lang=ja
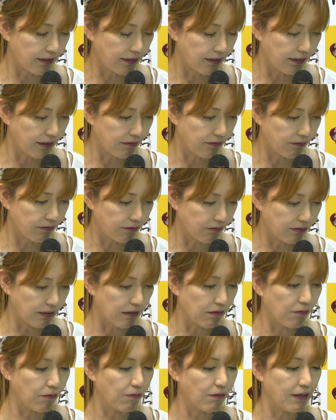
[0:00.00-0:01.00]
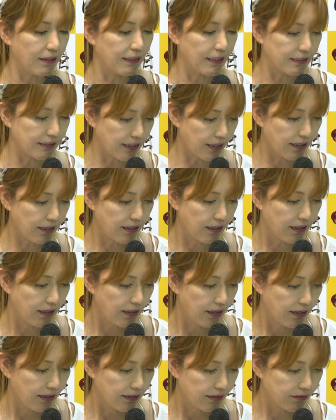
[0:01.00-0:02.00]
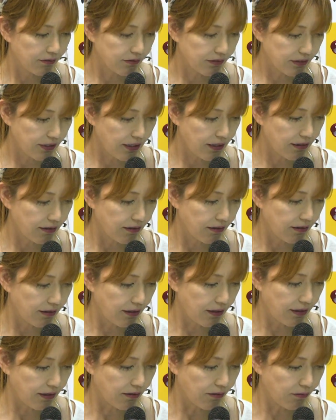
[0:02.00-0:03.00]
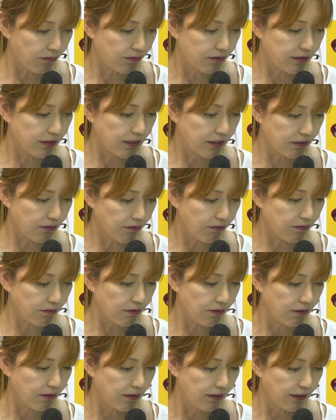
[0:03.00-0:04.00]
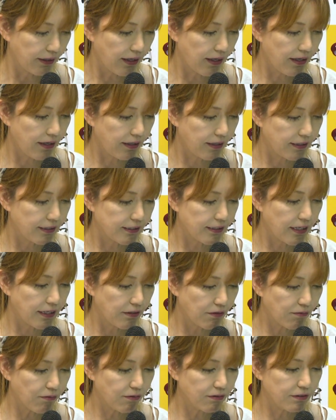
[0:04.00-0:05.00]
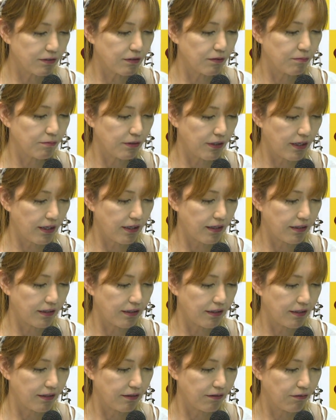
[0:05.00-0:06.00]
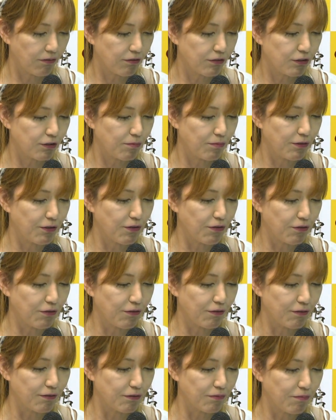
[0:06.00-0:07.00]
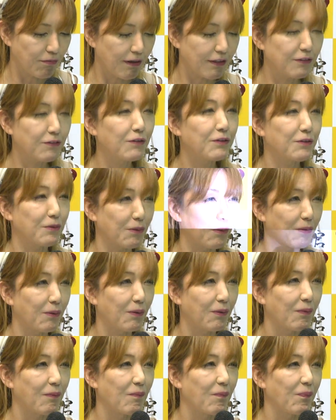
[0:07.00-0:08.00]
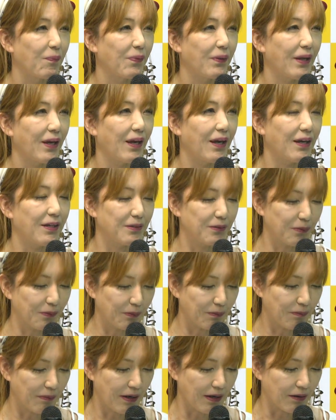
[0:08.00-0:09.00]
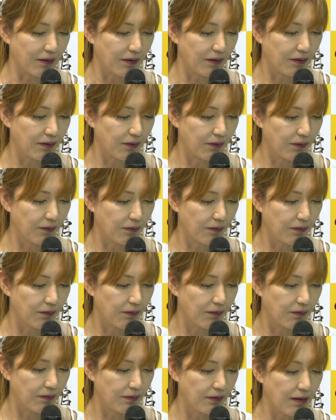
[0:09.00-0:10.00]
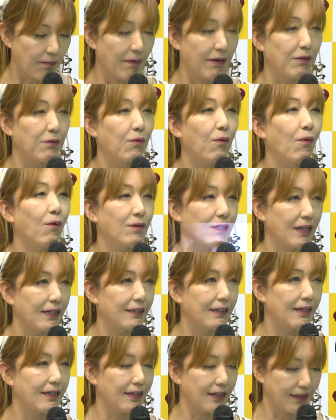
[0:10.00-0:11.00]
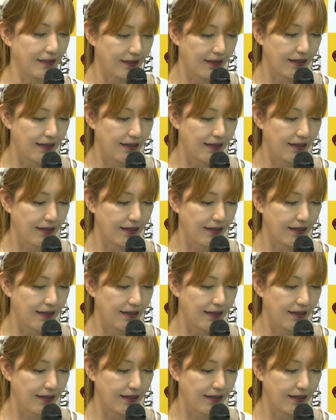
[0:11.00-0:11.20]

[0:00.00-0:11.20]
やる歌のコーナーですね。そして、OG の現役時代のコスチュームによるファッションショー、一応まあ名前のコールだったり、